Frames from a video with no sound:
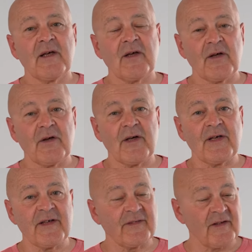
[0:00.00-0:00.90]
euh,
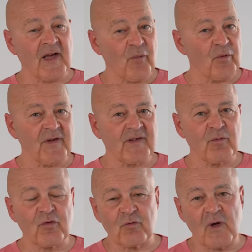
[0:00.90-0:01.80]
et qui essaie de répondre à
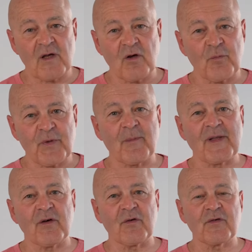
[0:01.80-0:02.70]
ses besoins en
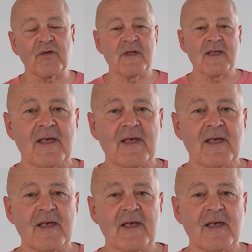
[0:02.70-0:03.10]
permanence.